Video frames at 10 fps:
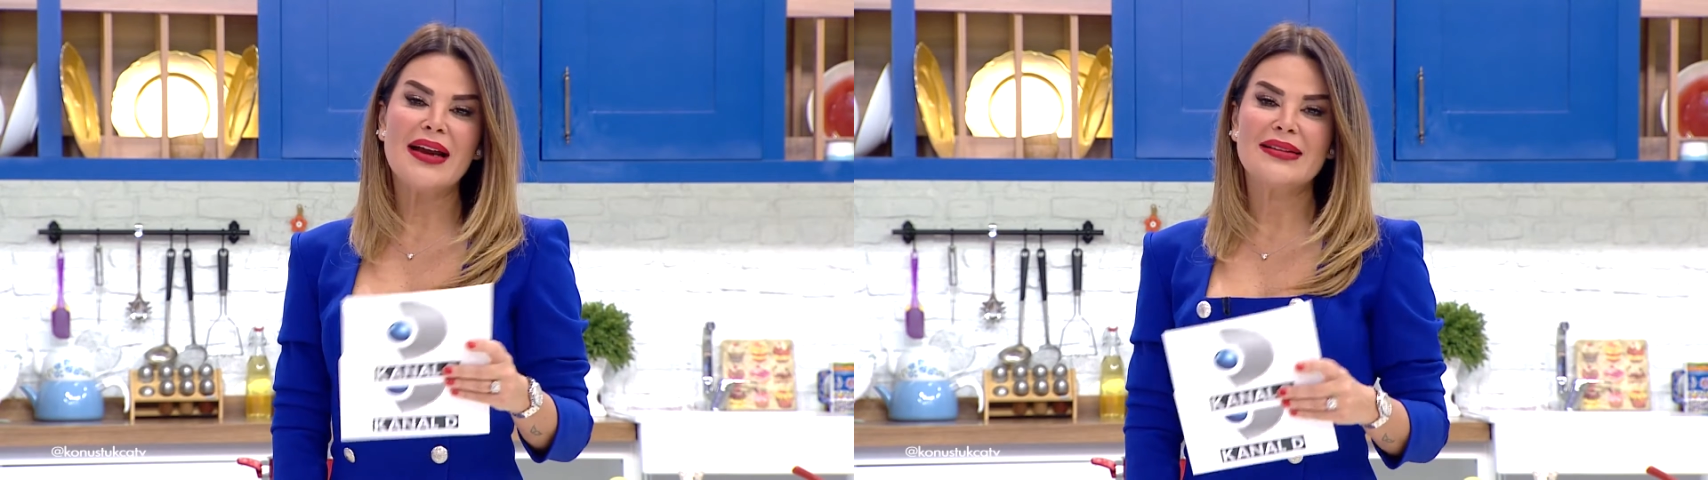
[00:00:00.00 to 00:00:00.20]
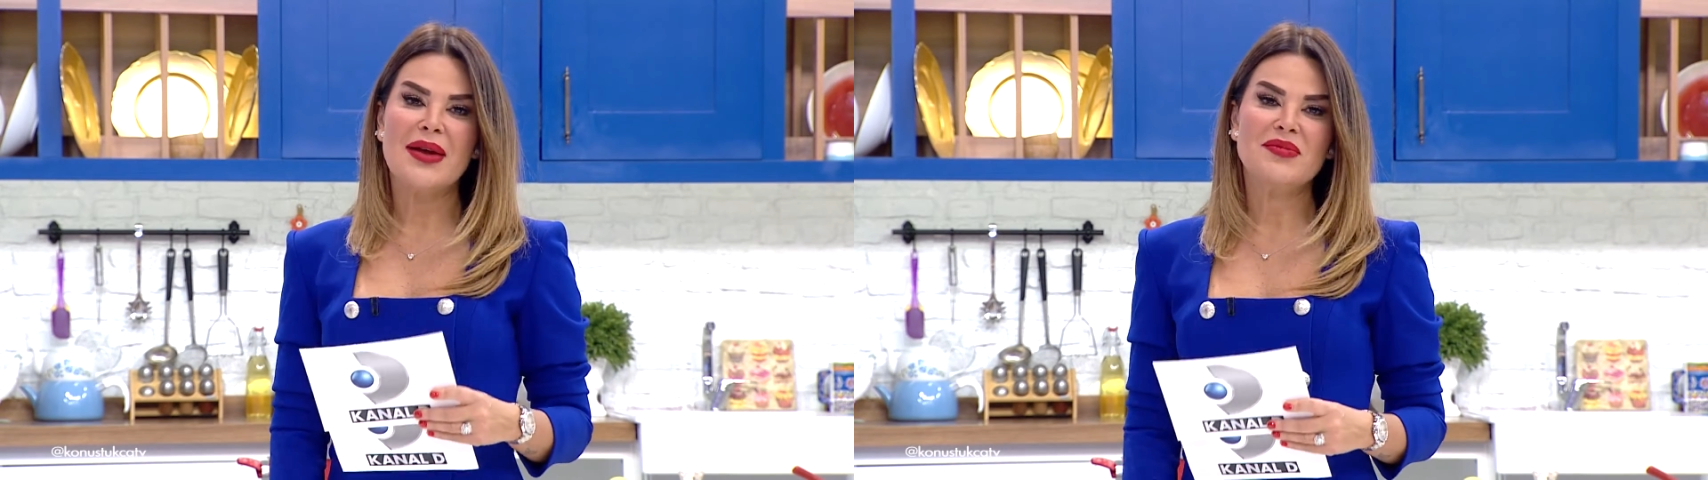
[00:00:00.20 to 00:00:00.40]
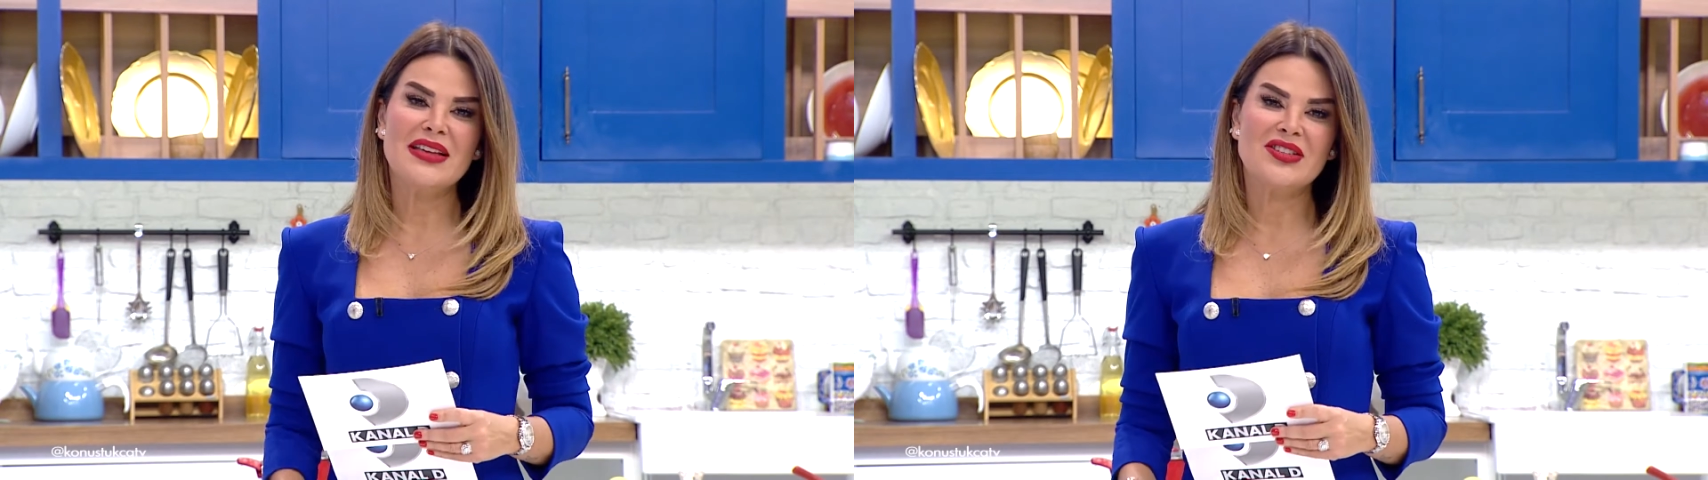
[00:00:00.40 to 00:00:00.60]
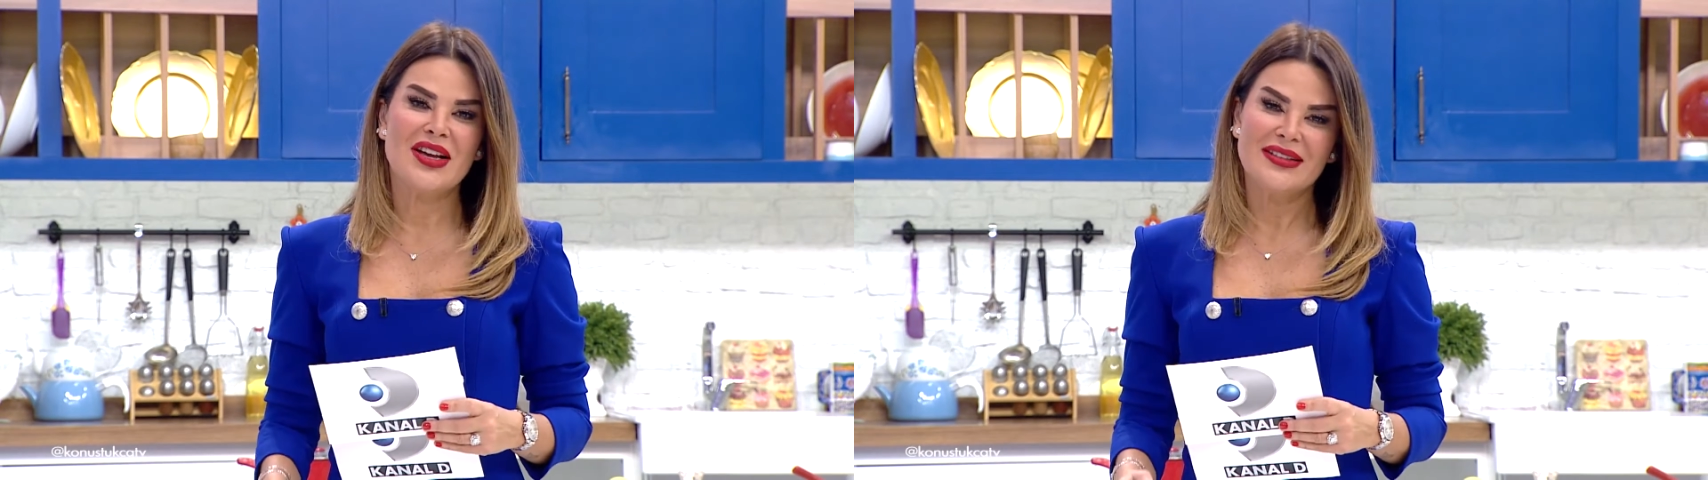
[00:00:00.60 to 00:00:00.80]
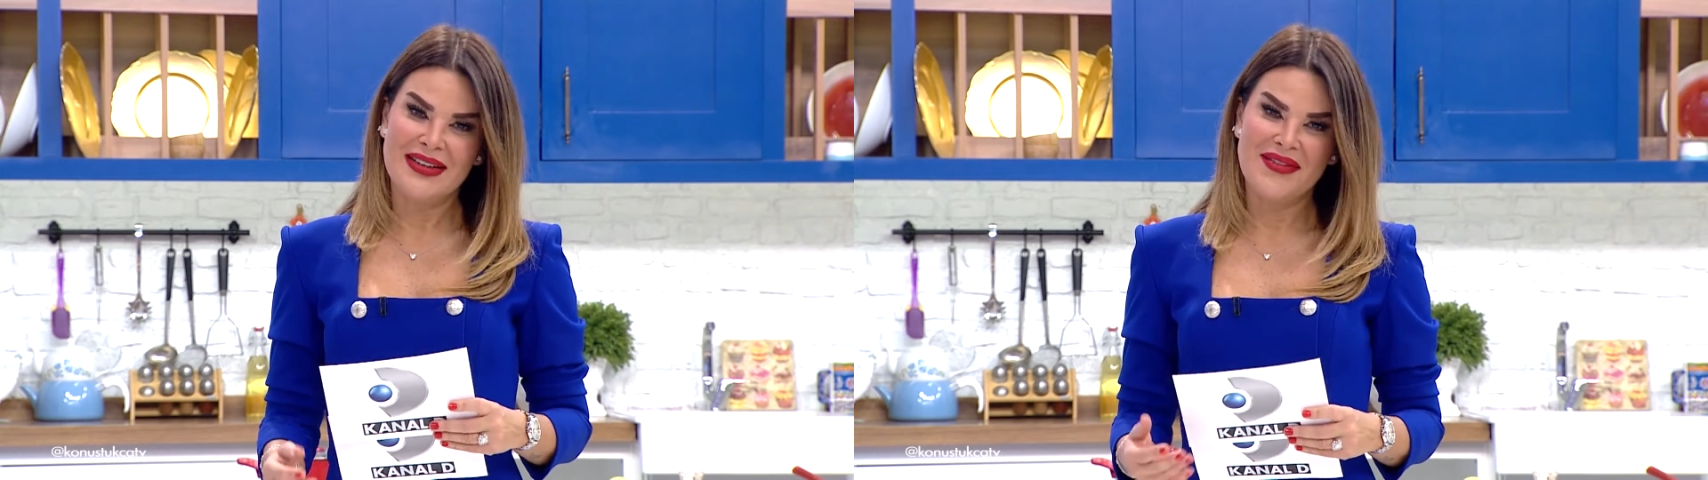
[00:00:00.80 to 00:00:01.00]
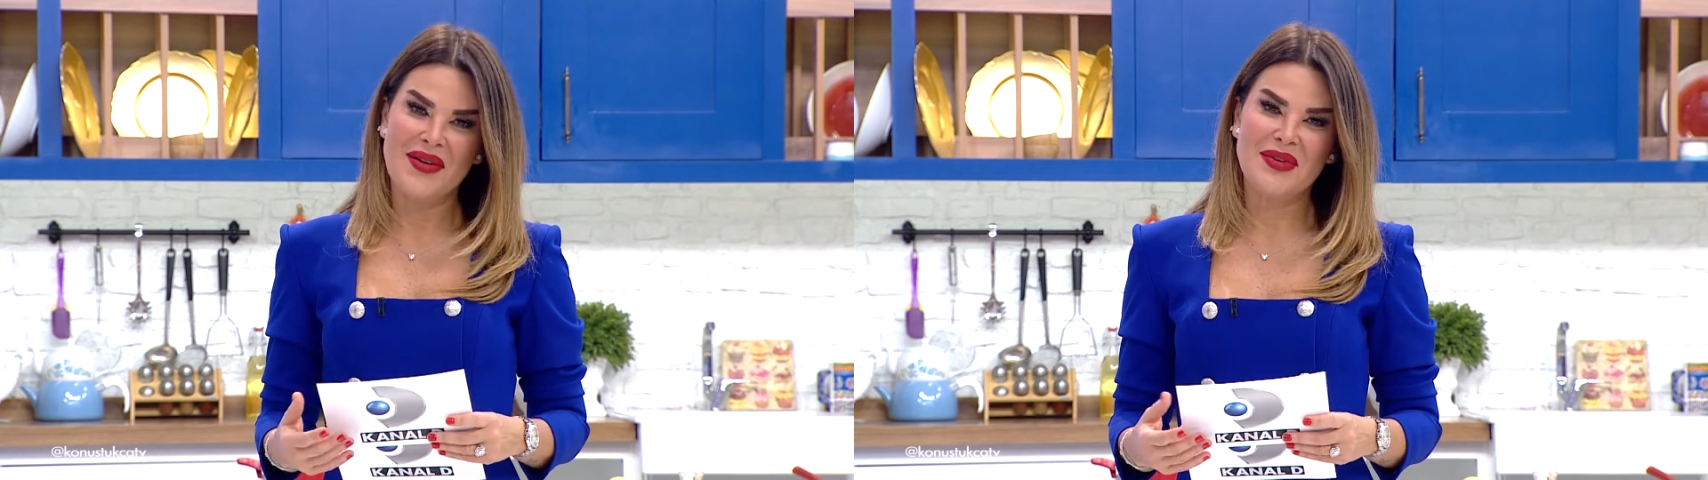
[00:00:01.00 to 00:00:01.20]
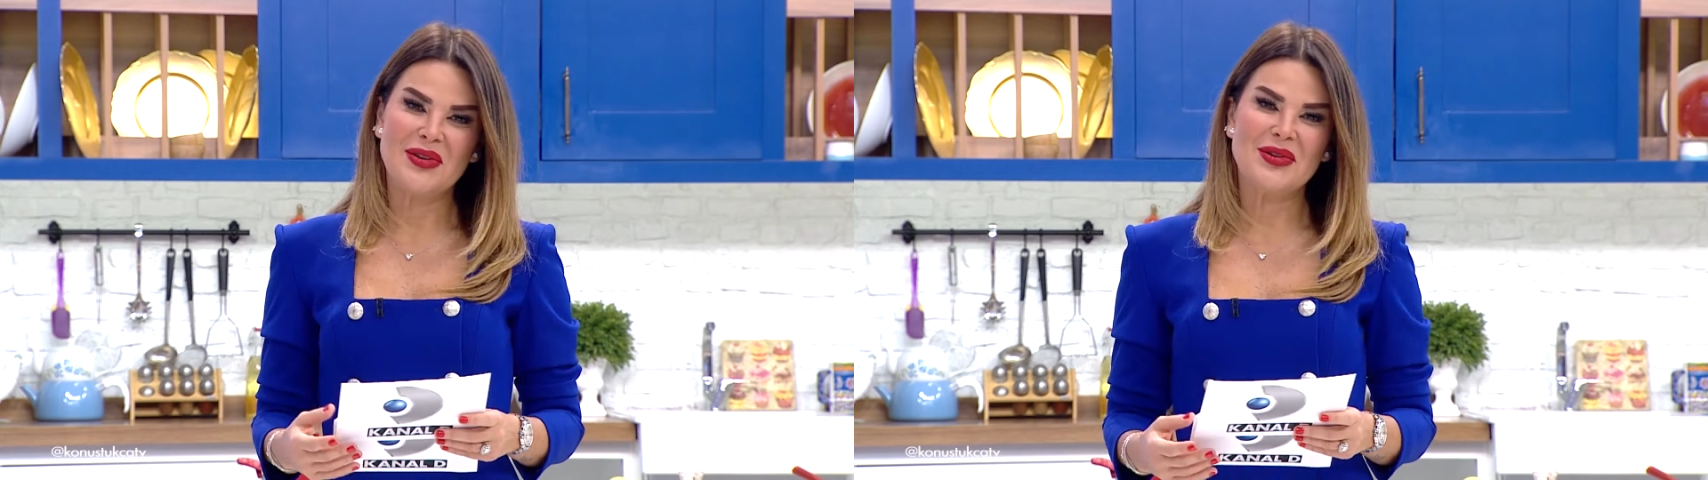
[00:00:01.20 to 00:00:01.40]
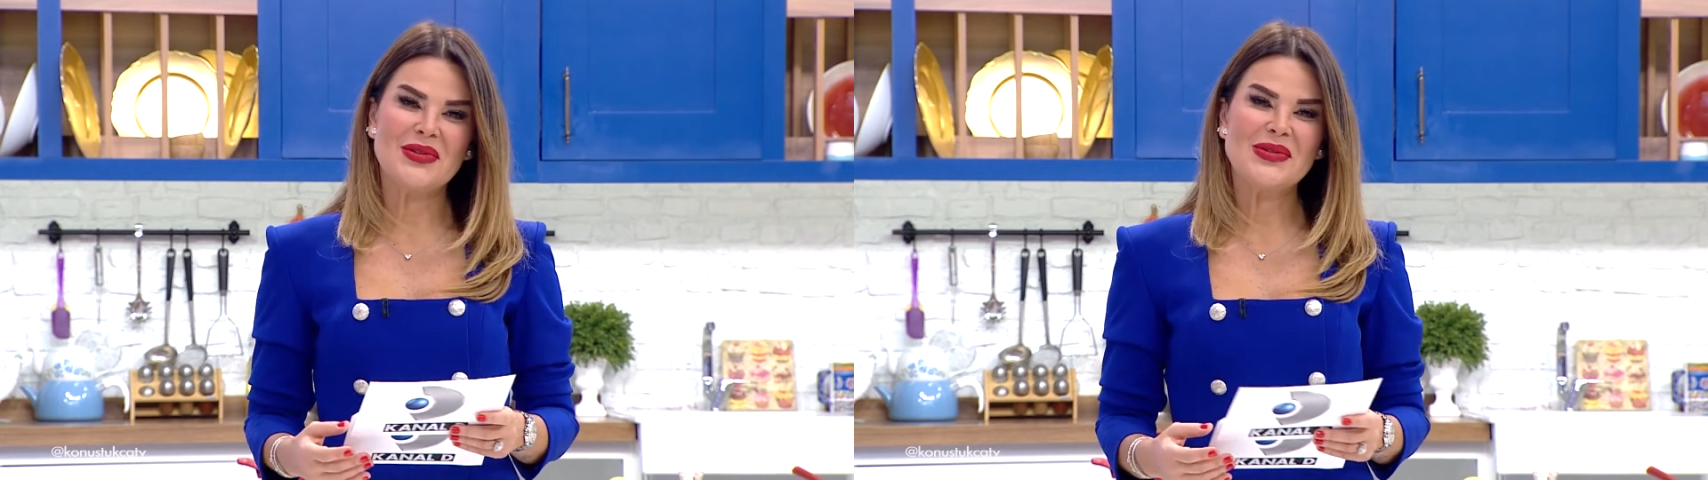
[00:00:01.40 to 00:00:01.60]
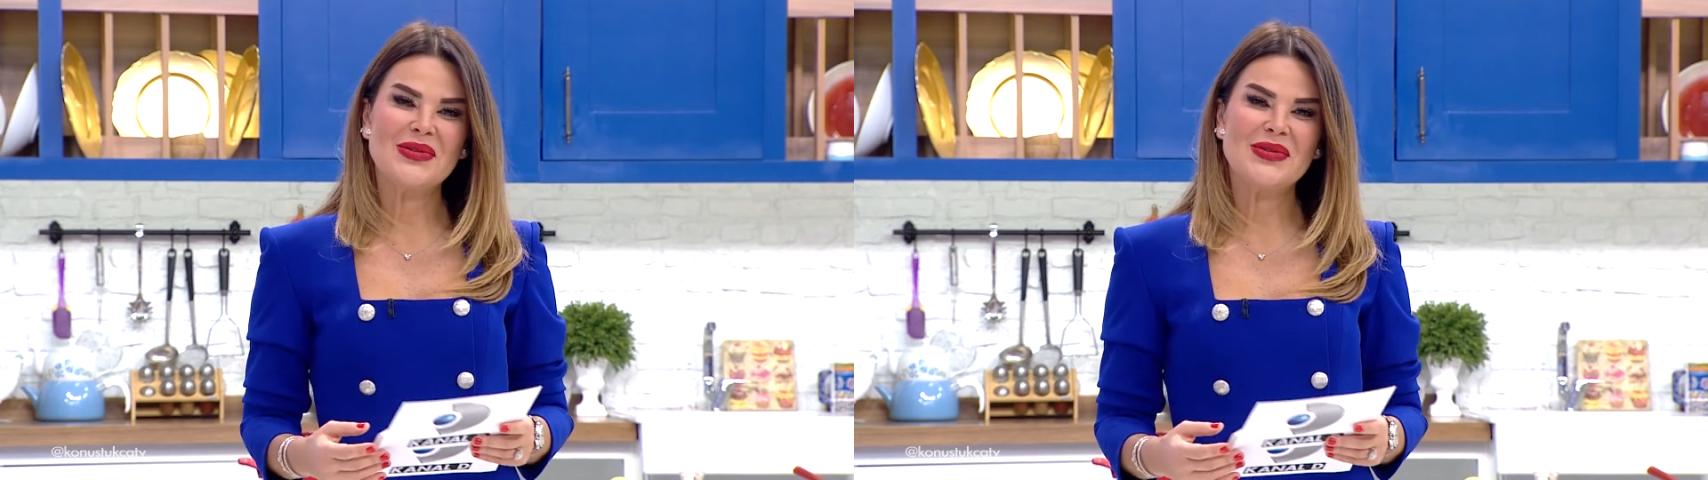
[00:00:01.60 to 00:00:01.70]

Erdem Tezcan'la devam ediyoruz.